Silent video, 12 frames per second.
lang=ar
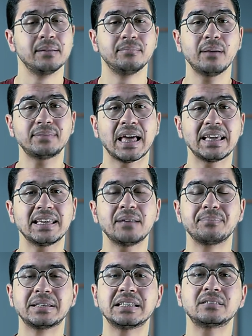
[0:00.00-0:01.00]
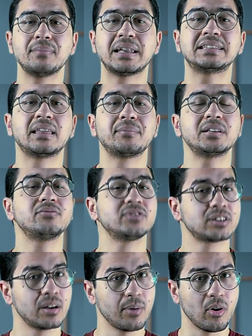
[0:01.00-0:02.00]
مبدئيا بالنسبه للتمرين في
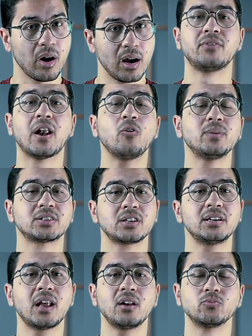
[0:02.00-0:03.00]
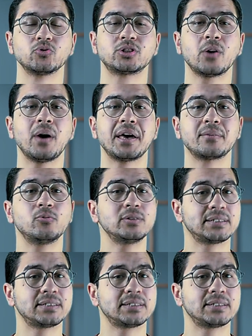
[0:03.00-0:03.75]
الصباح فلو بصينا لمستوى هرمون